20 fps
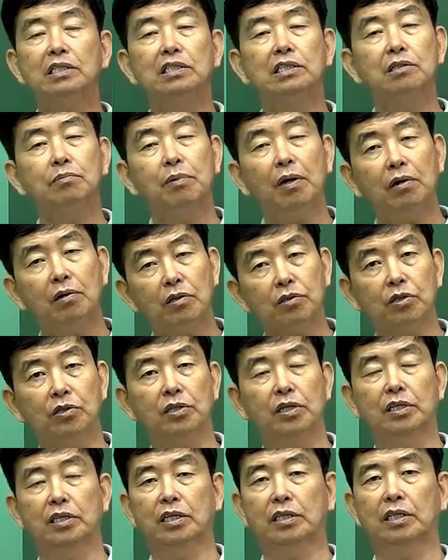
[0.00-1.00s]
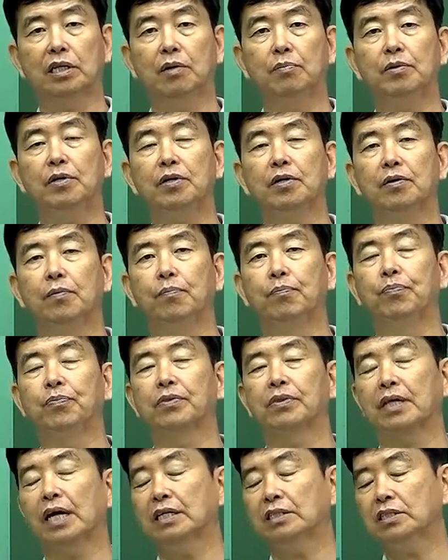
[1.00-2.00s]
지방으로 저장이 됐다면
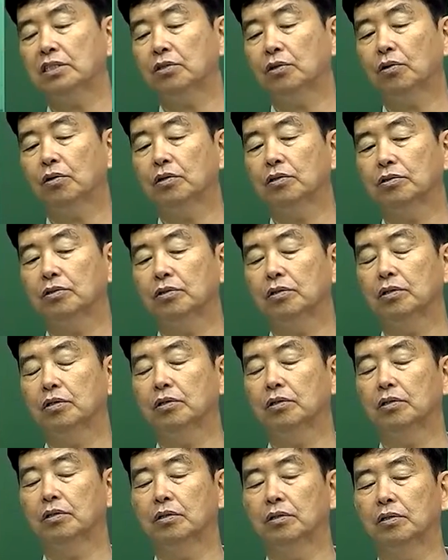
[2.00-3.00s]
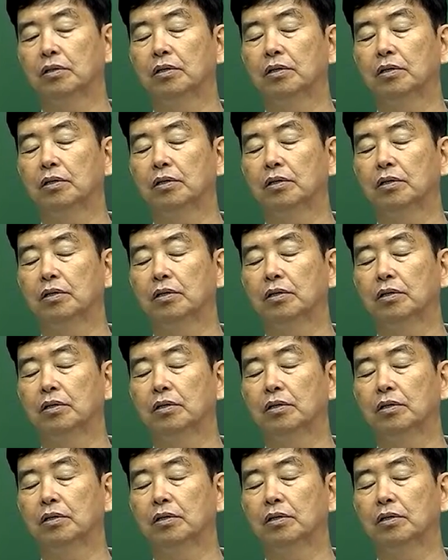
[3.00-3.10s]
다시 저것을